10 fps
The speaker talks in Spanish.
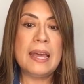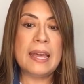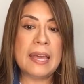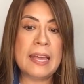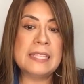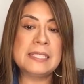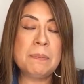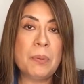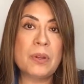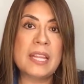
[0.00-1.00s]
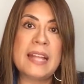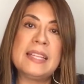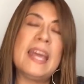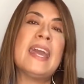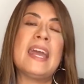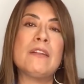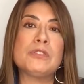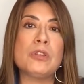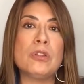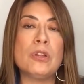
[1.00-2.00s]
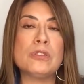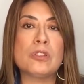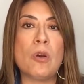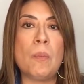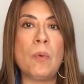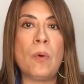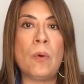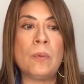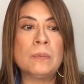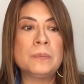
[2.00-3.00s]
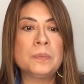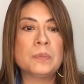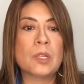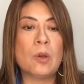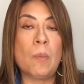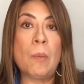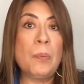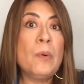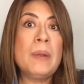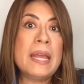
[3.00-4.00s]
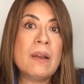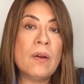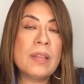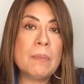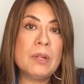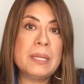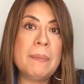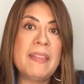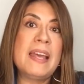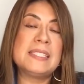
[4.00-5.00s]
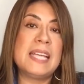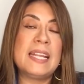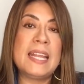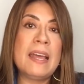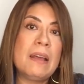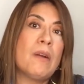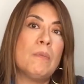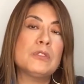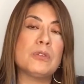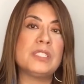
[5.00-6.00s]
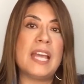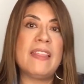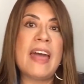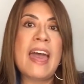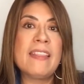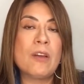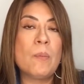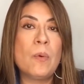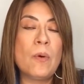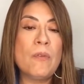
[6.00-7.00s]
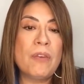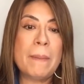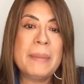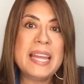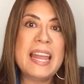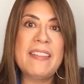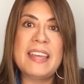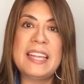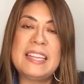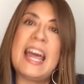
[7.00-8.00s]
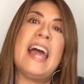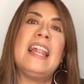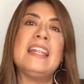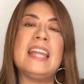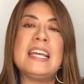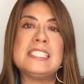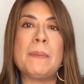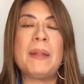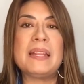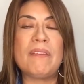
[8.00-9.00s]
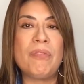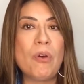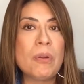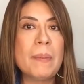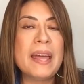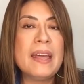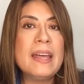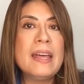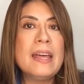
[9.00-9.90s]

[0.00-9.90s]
Es importante que nosotros como como público de Multimedia 7, como sociedad, como familia digital de esta plataforma,